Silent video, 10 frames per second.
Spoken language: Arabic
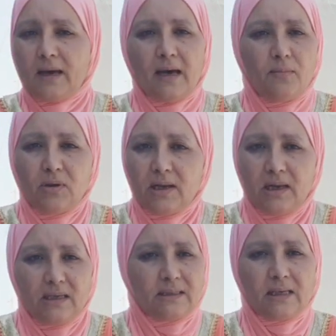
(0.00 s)
قابله
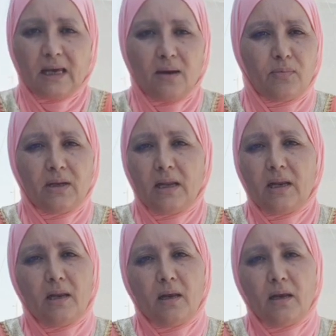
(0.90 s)
للعسل قابله
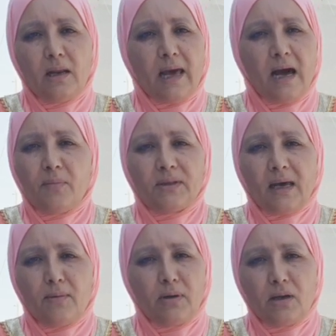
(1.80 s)
للحامض
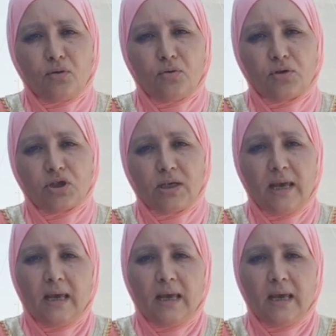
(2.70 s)
قابله لكلشي